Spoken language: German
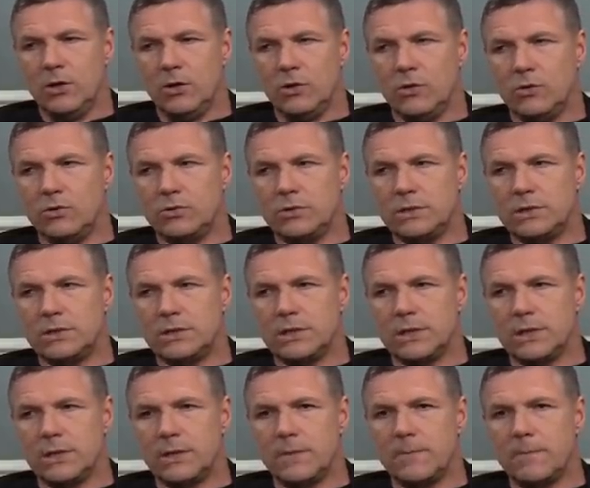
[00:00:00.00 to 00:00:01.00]

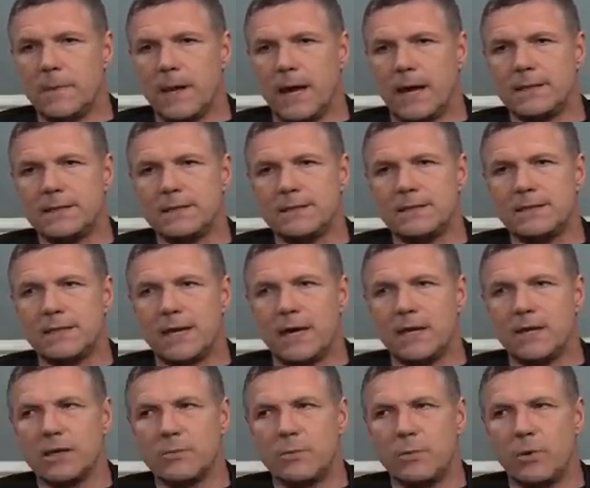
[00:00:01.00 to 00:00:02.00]
Und ähm, da hatte sich
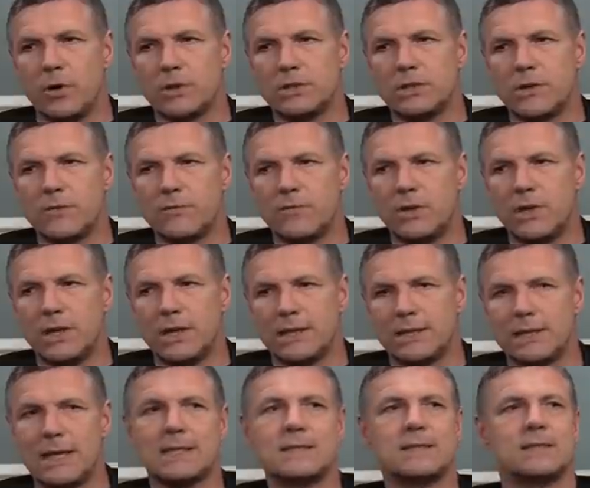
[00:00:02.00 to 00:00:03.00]
ein Reporter von
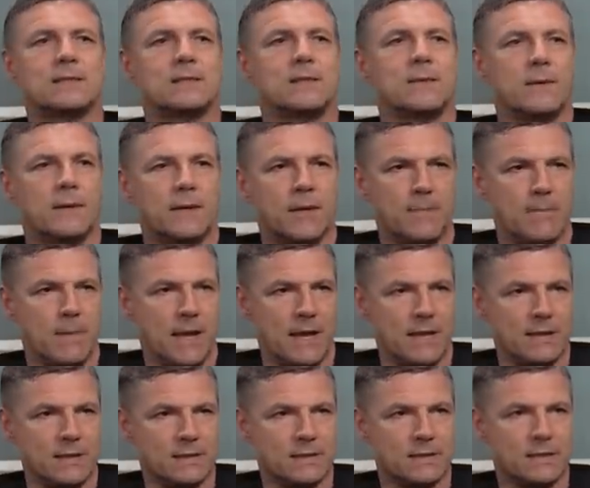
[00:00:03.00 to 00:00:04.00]
der Taz
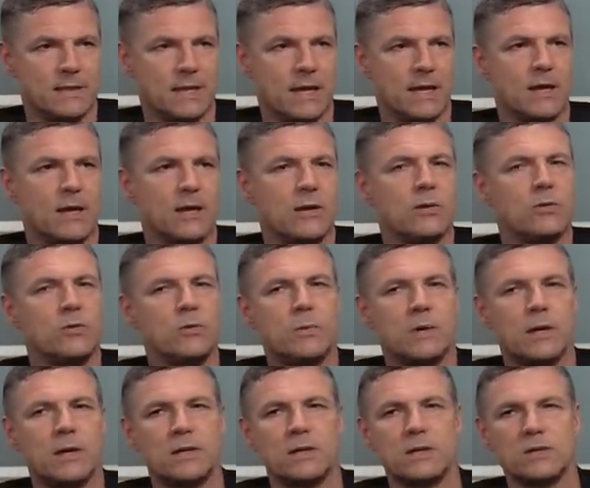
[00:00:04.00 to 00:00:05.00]
gemeldet, der
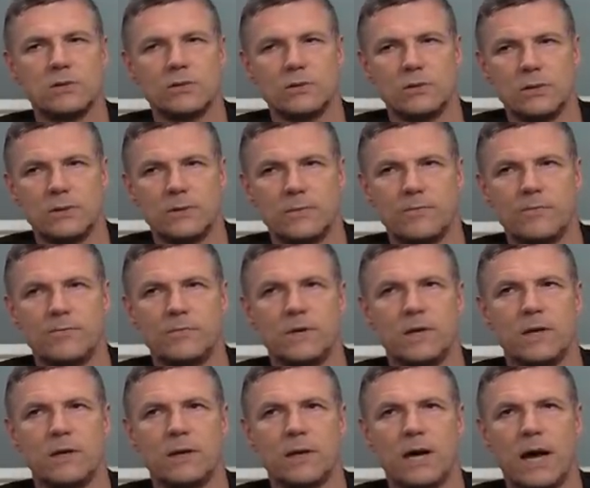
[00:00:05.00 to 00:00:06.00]
über so eine
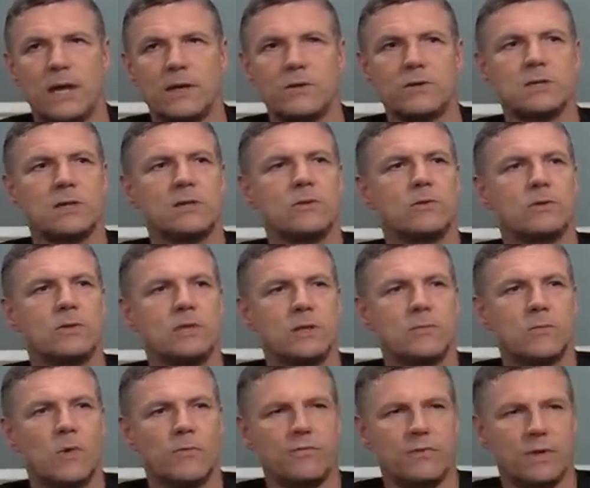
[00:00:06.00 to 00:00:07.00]
äh, Radiosendung, die
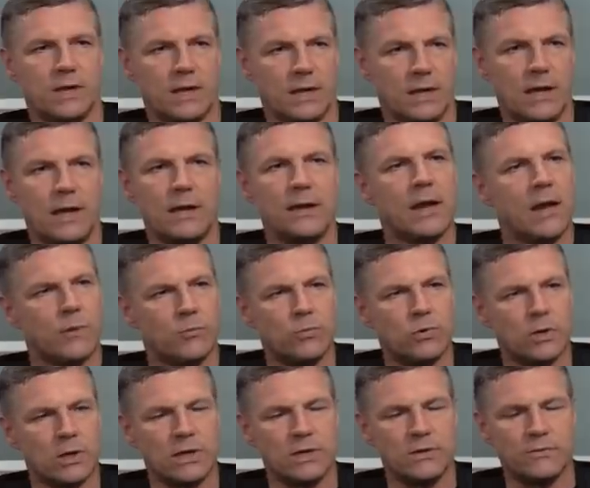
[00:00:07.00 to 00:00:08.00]
im offenen Kanal in
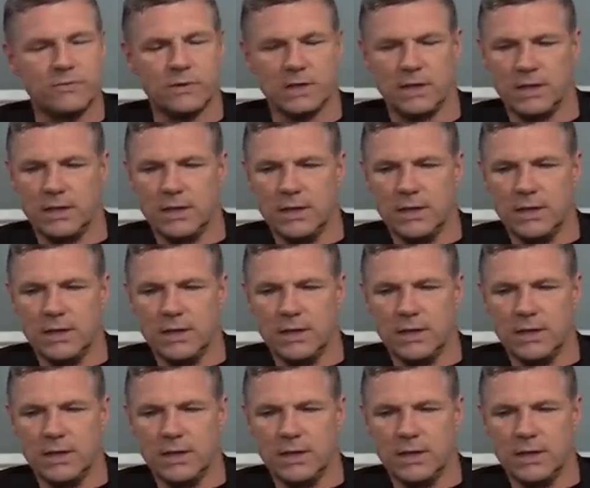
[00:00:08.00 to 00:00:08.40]
Hamburg lief,